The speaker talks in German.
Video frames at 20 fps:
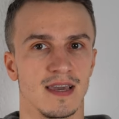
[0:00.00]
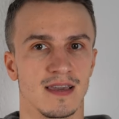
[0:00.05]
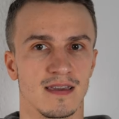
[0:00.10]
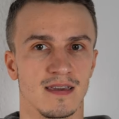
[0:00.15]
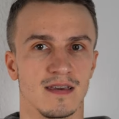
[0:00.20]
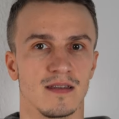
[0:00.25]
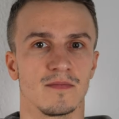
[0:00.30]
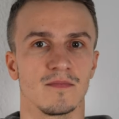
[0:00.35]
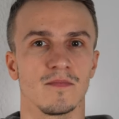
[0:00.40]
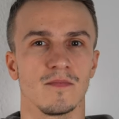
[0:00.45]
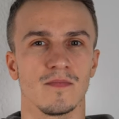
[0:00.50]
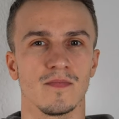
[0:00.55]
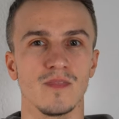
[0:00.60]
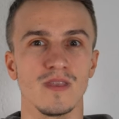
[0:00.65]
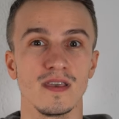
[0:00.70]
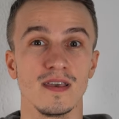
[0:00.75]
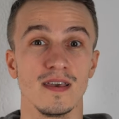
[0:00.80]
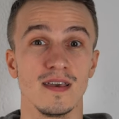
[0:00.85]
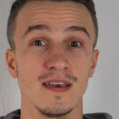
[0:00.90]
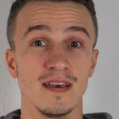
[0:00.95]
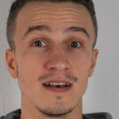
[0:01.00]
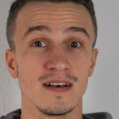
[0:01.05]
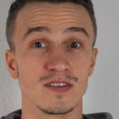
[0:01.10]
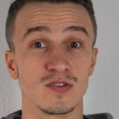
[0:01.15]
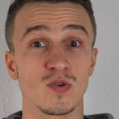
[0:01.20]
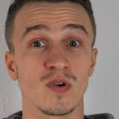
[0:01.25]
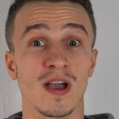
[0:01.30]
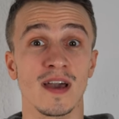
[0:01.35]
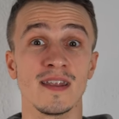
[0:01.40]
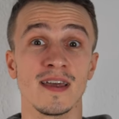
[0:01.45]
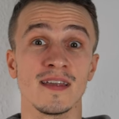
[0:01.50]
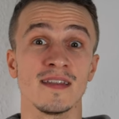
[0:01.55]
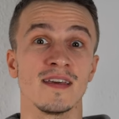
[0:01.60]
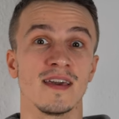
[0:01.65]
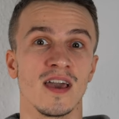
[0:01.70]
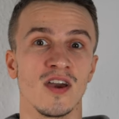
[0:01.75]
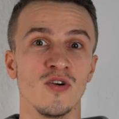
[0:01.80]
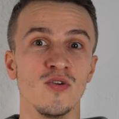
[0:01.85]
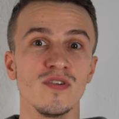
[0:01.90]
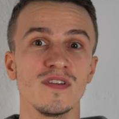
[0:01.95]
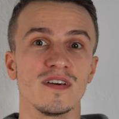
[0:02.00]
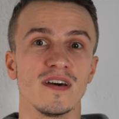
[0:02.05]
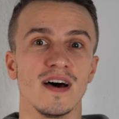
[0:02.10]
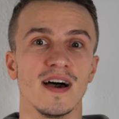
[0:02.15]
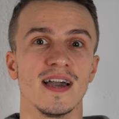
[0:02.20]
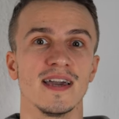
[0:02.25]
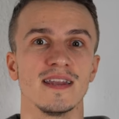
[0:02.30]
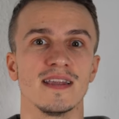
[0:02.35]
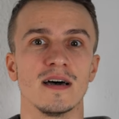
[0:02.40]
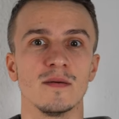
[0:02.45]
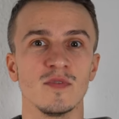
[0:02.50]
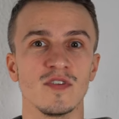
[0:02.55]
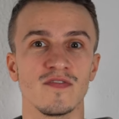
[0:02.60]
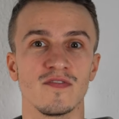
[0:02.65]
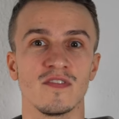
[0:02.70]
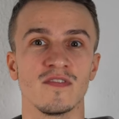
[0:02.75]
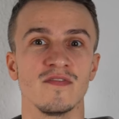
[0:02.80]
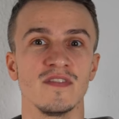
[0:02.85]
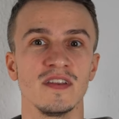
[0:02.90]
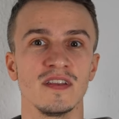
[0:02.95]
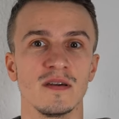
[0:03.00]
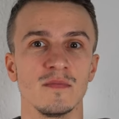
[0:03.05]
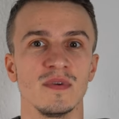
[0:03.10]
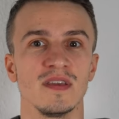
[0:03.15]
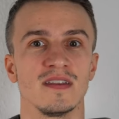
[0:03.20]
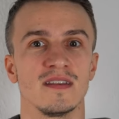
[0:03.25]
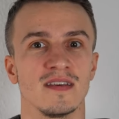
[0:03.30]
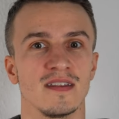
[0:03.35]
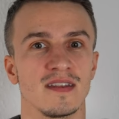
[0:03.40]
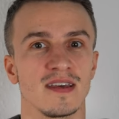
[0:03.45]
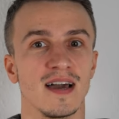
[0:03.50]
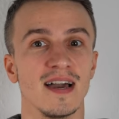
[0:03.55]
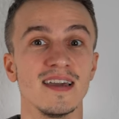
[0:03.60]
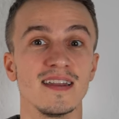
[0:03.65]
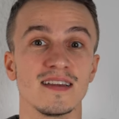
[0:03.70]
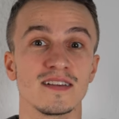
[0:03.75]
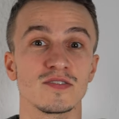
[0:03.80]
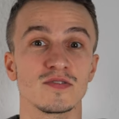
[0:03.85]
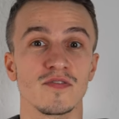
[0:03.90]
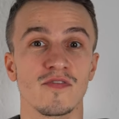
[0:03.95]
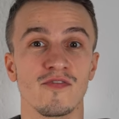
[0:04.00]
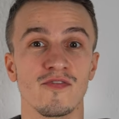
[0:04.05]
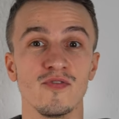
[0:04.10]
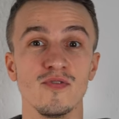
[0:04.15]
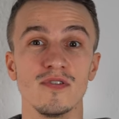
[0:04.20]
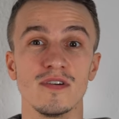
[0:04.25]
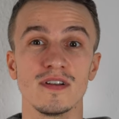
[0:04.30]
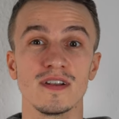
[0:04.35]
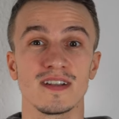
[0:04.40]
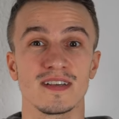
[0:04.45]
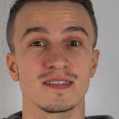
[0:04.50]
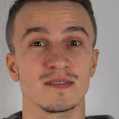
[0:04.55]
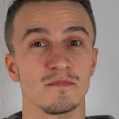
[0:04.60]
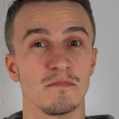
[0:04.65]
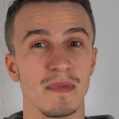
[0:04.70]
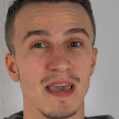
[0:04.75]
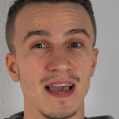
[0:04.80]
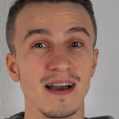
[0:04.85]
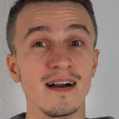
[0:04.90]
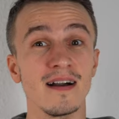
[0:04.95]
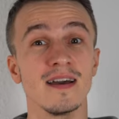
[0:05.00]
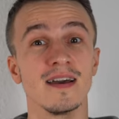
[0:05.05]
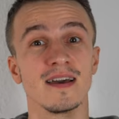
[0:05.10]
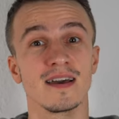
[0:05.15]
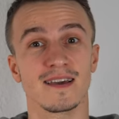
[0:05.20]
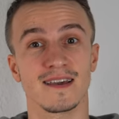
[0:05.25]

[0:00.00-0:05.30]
erkennen. So kann eine erhöhte Einnahme von Vitamin D3 dazu führen, dass mehr